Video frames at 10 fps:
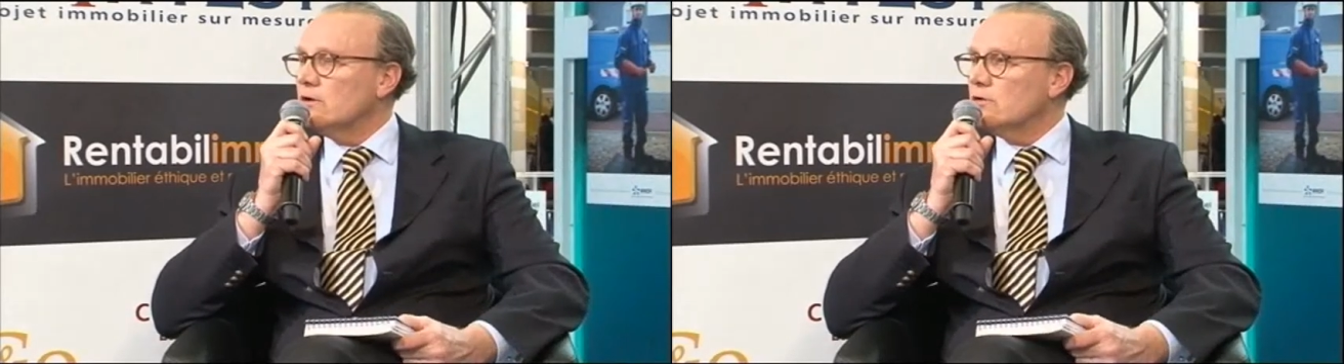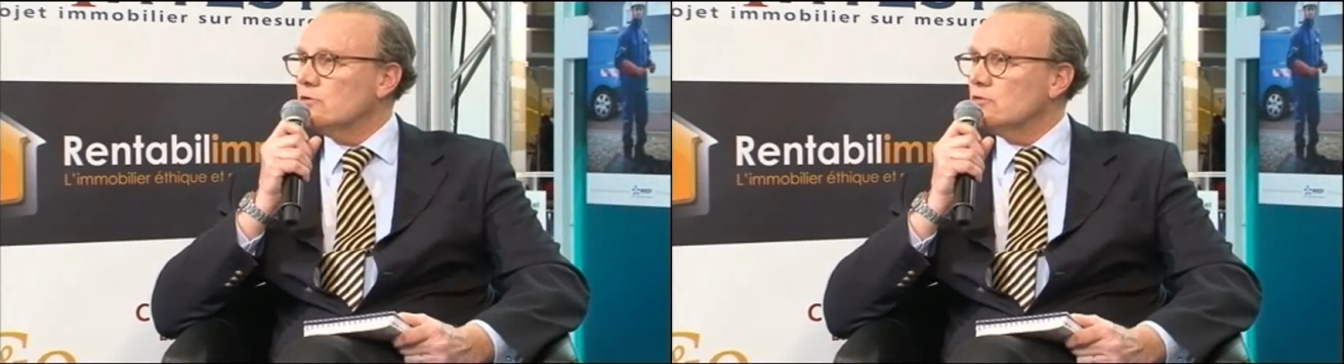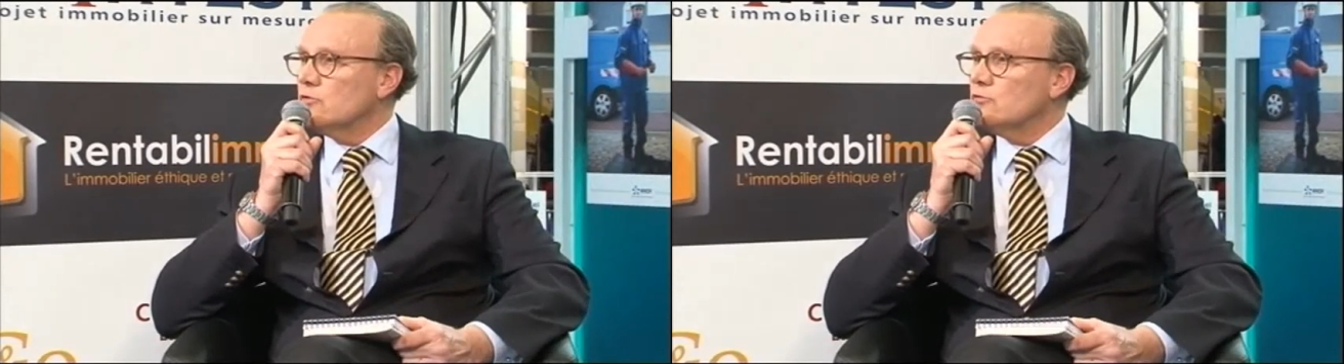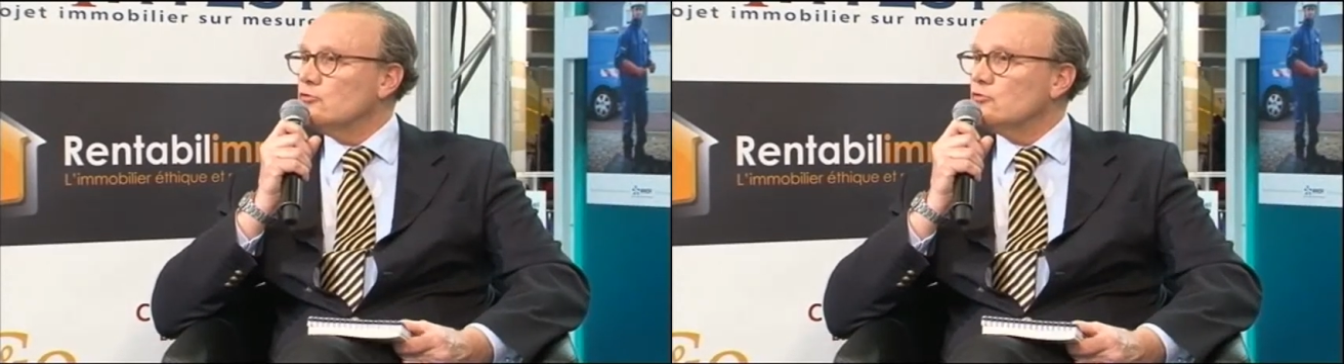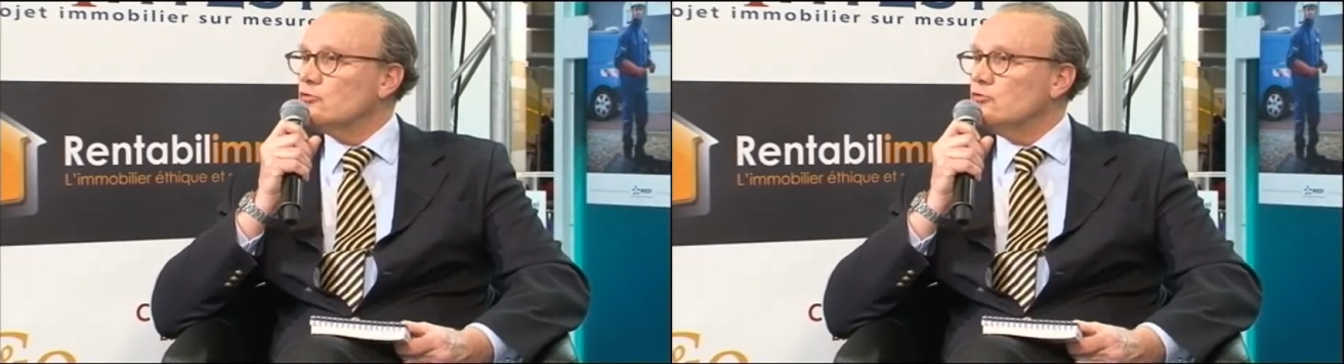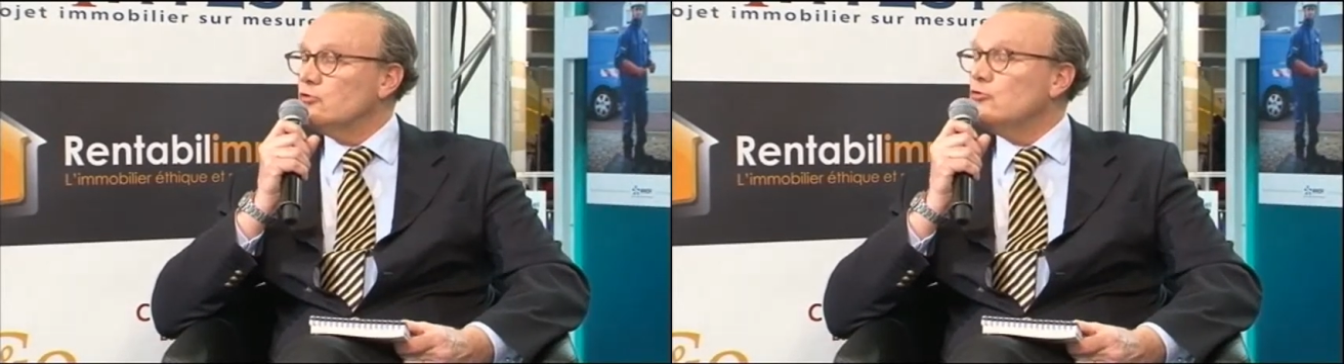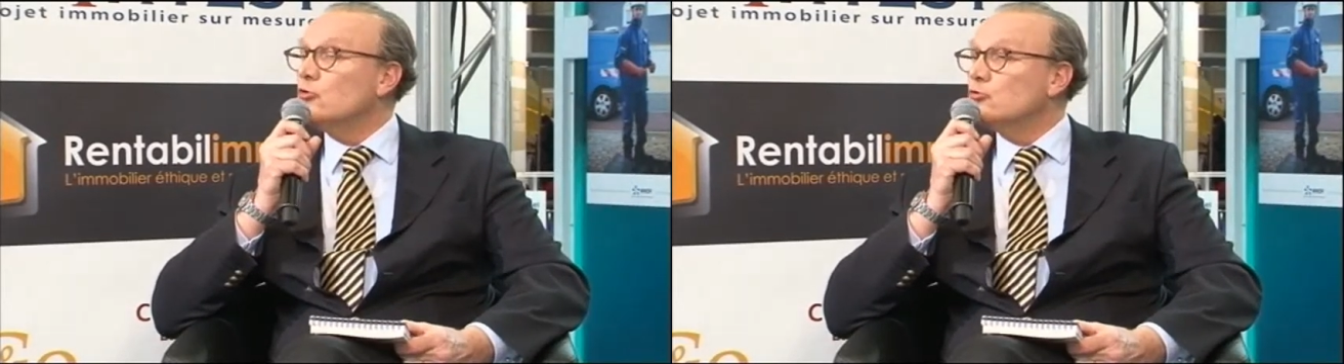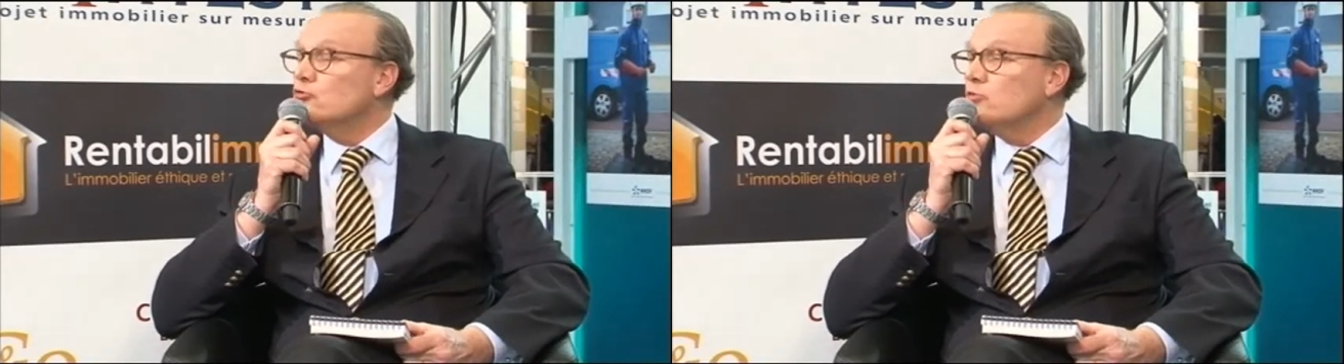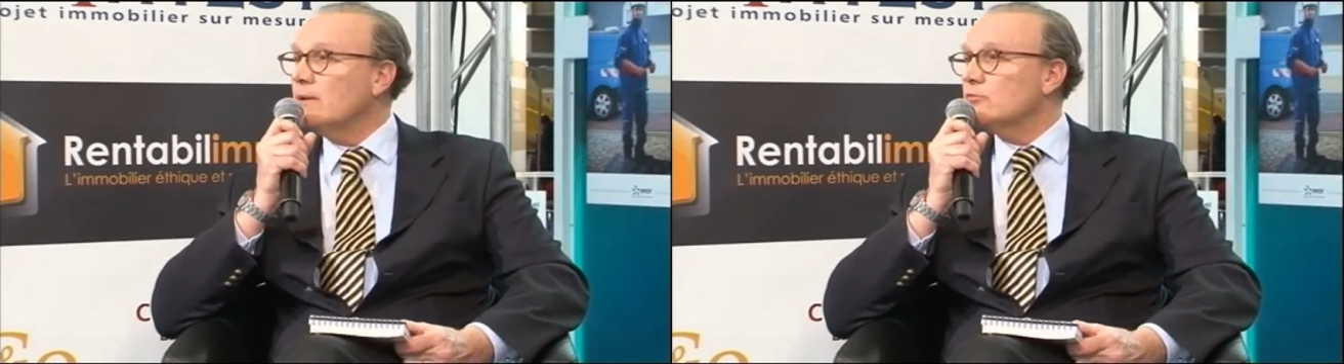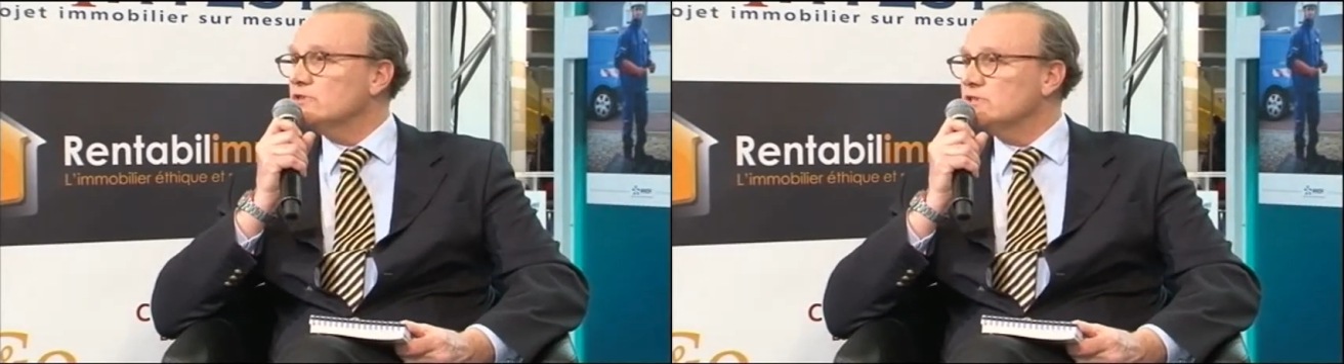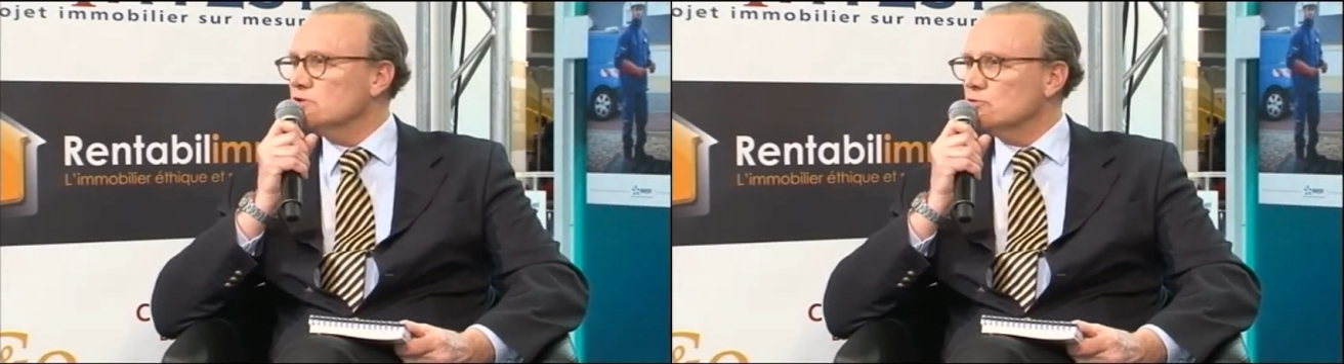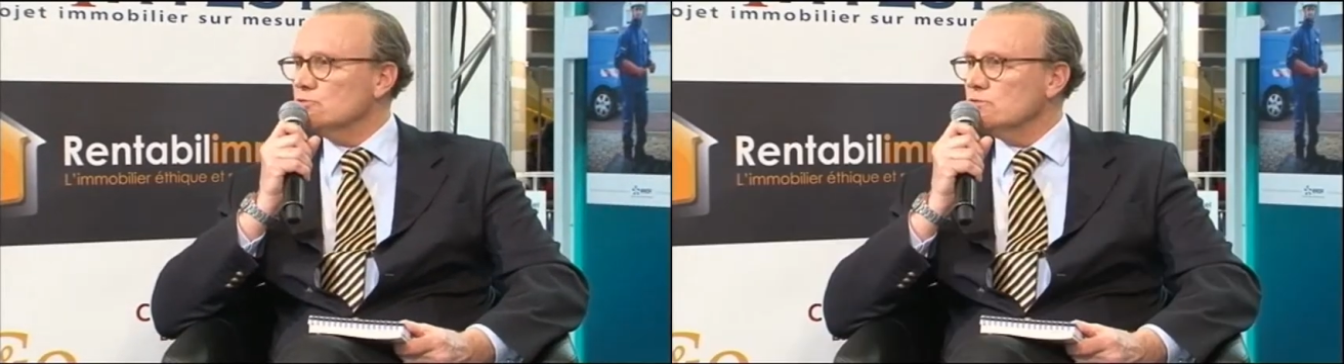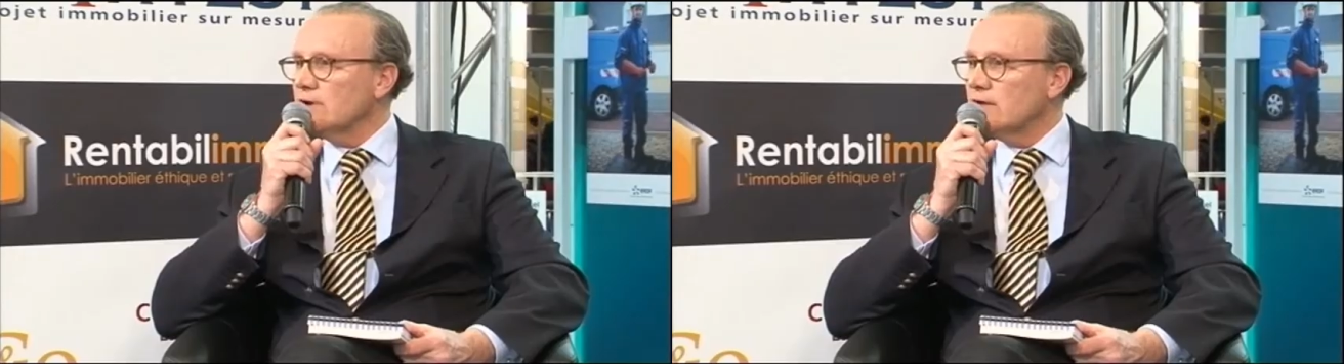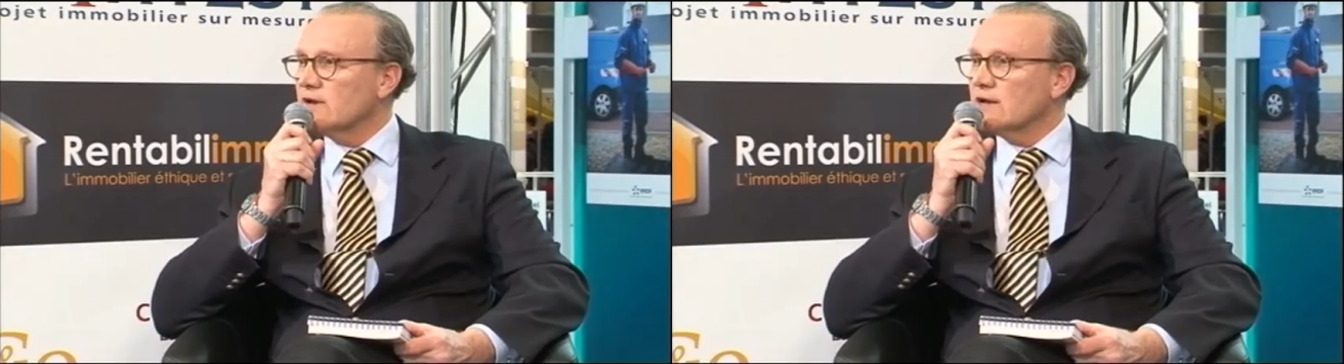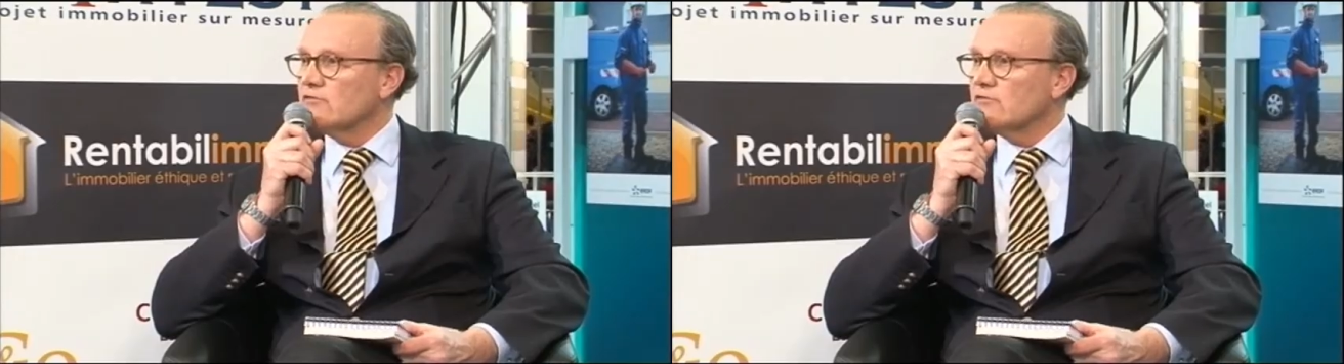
euh, de, non-double imposition avec la